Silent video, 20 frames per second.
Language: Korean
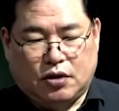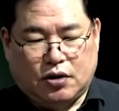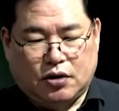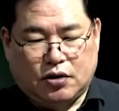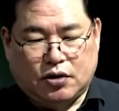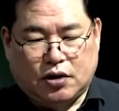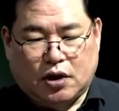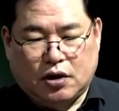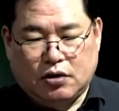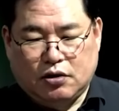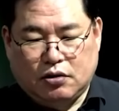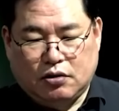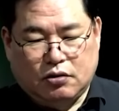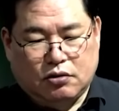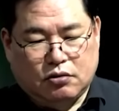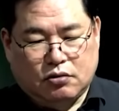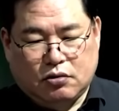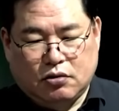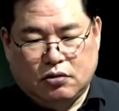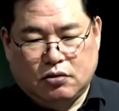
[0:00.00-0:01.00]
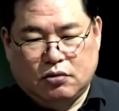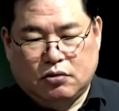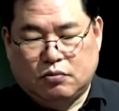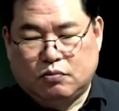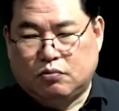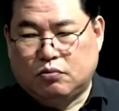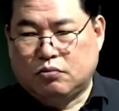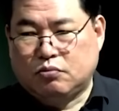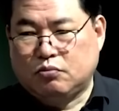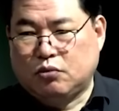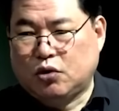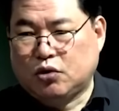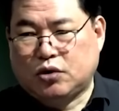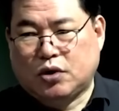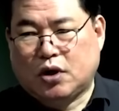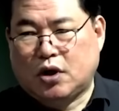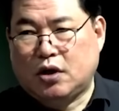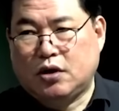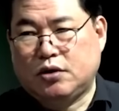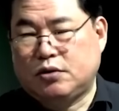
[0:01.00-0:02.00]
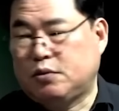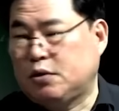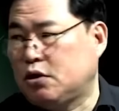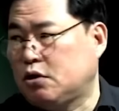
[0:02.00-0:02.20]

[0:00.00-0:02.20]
어, 아니 그 목욕탕 갈 일이